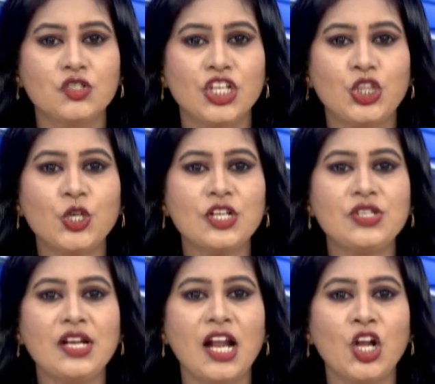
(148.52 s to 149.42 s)
చిత్తూరు
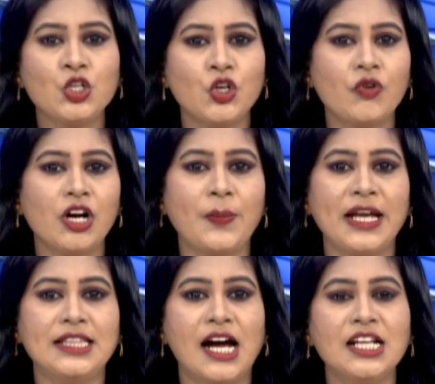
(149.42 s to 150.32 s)
జిల్లాలో
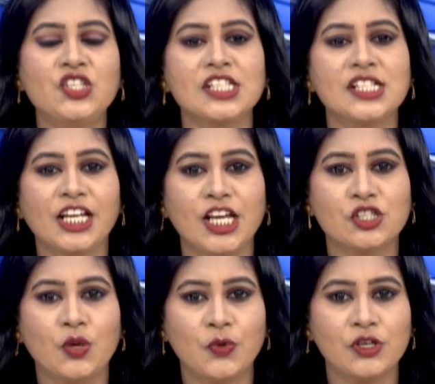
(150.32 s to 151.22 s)
యువకుడిపై దాడి చేసిన
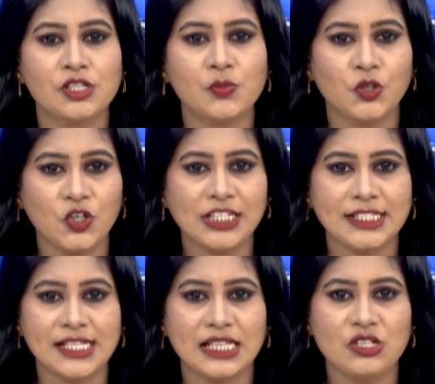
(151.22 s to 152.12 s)
కేసులో పోలీసులు
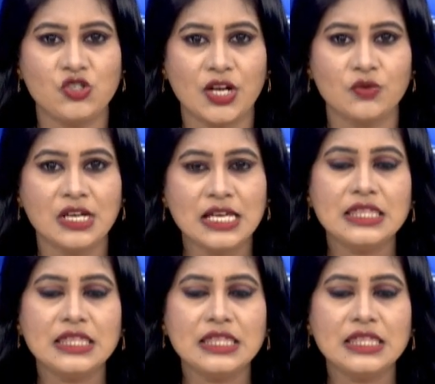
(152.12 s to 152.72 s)
పురోగతి సాధించారు